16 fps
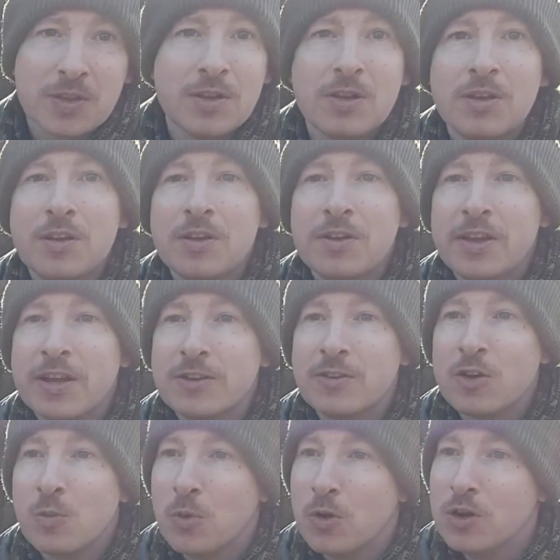Richtig. Denkt
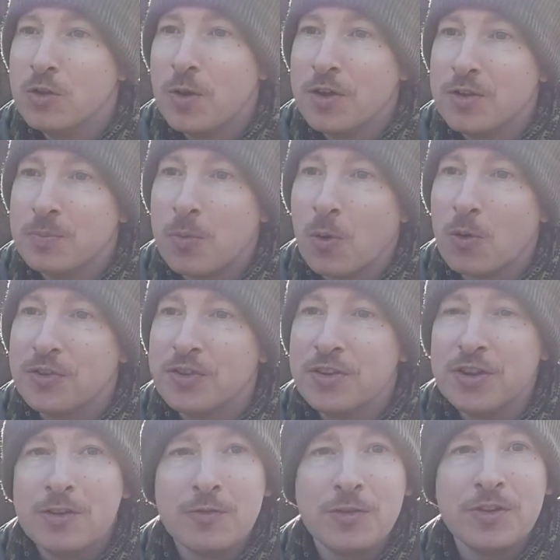noch einmal über die
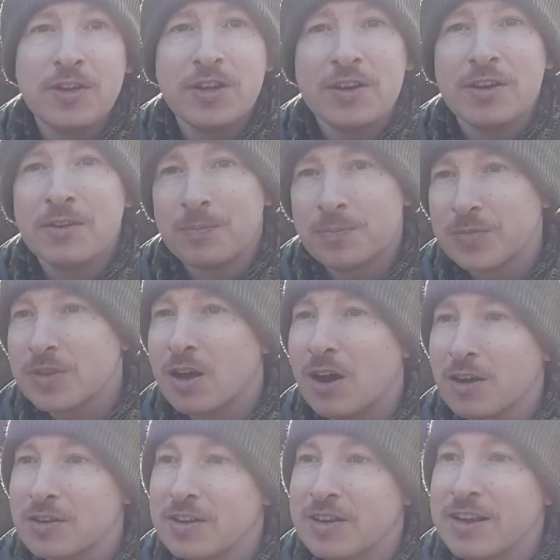positiven Dinge,
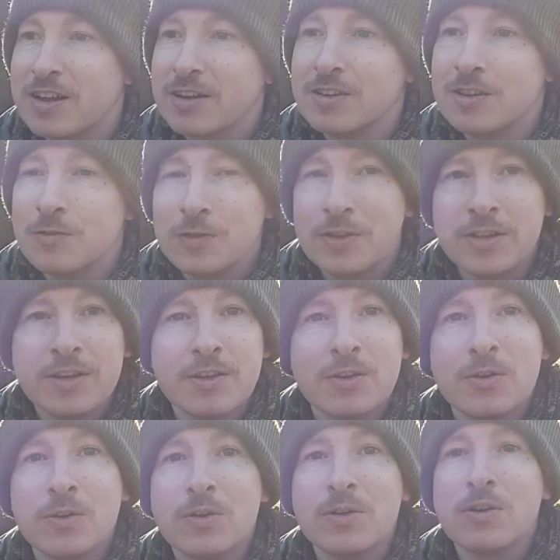auch die negativen Dinge
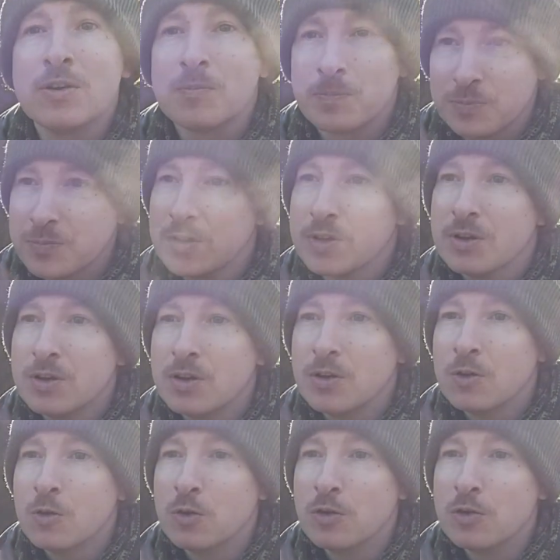noch.
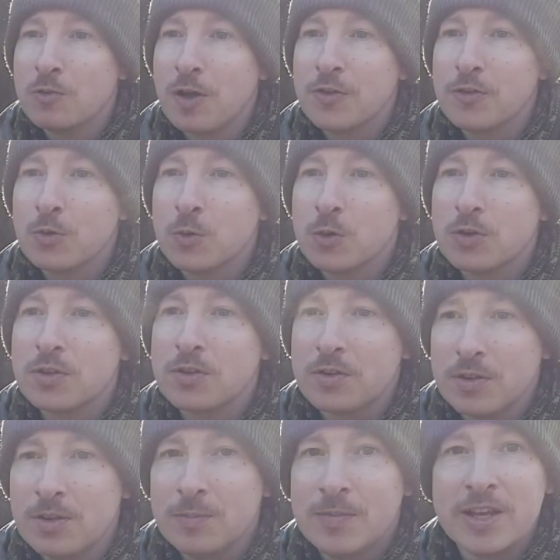Und versucht
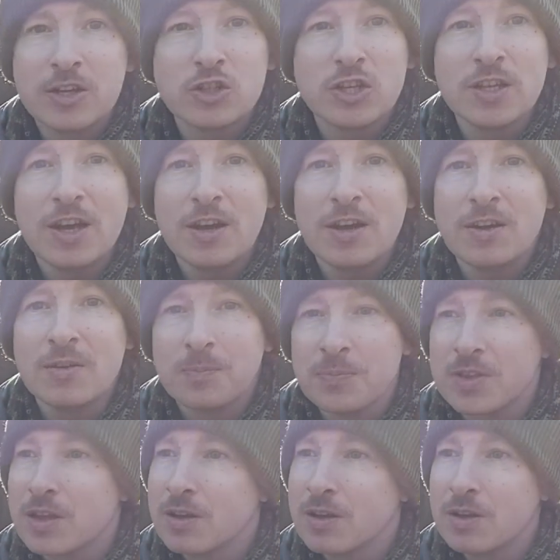im nächsten Jahr
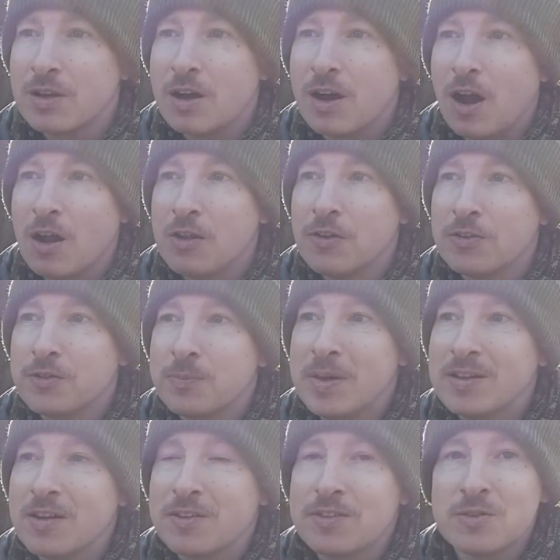alles
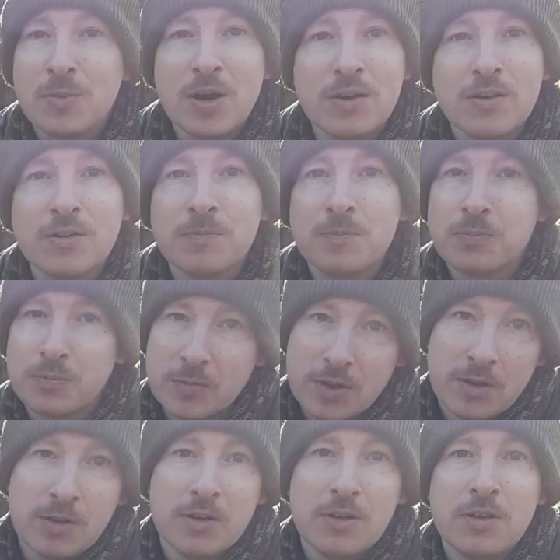besser zu machen.
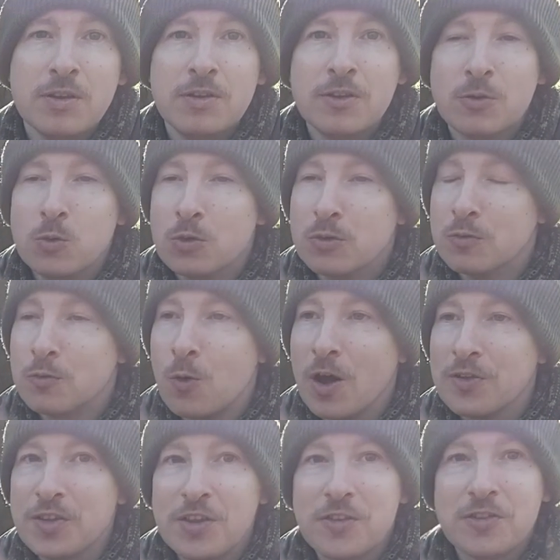Die guten
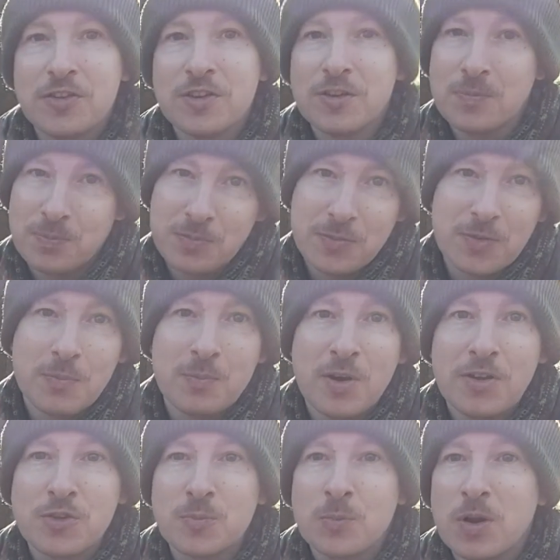Vorsätze
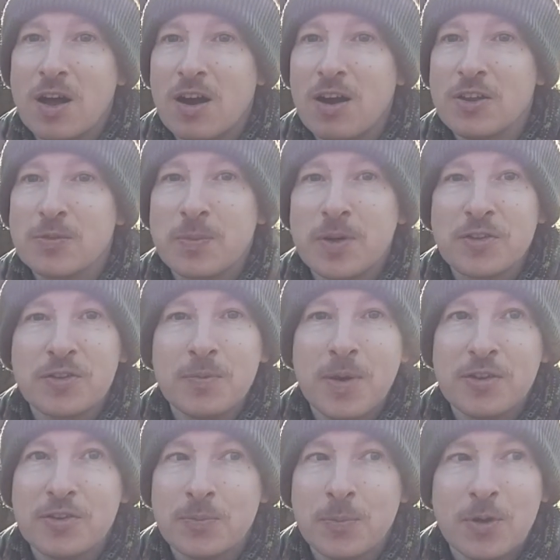Manchmal erreicht man sie,
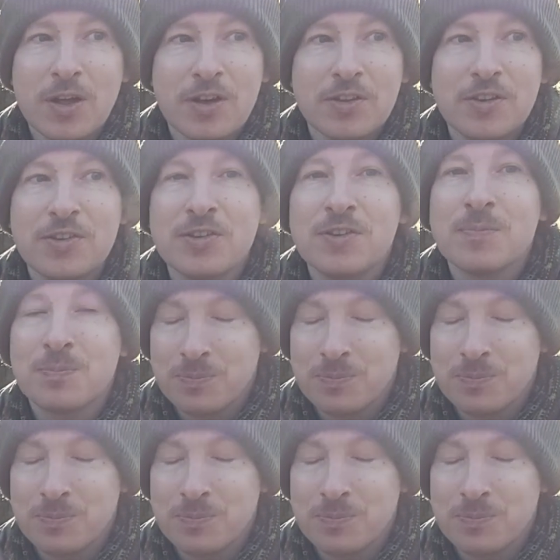manchmal auch nicht.